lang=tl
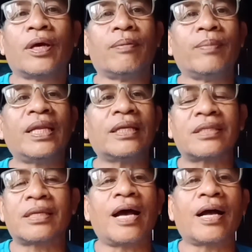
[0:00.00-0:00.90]

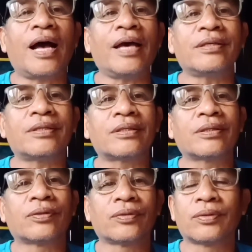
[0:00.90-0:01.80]
Minutes lang guys.
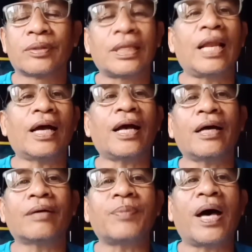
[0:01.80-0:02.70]

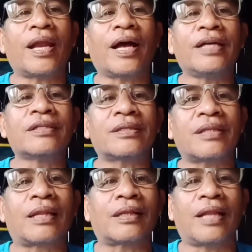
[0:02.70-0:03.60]
Talagang parang
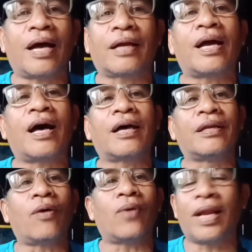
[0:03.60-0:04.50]
instant lang na
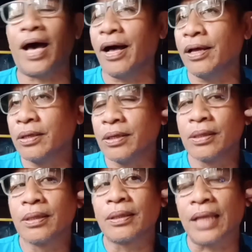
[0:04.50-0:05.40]
nawala.
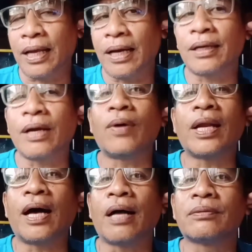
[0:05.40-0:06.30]
Talagang nawala.